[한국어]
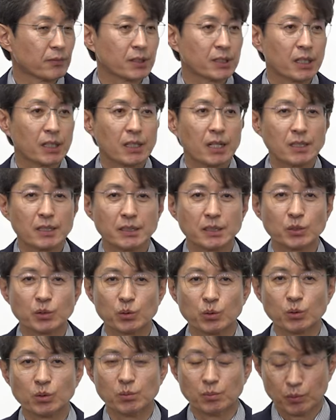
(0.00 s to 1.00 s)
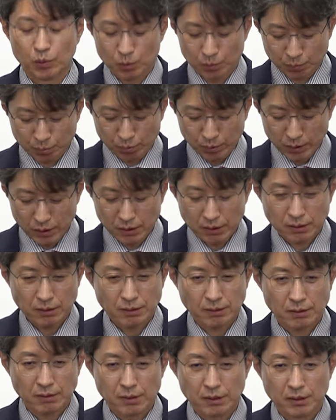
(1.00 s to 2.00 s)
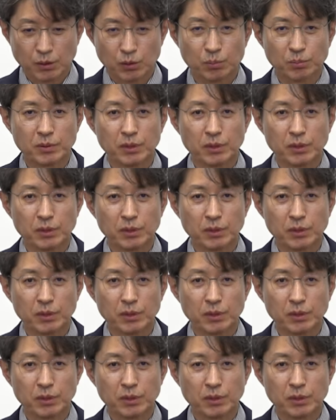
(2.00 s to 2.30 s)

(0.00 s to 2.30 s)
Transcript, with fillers: 제가 한 가지 조금 뭘 부연을 좀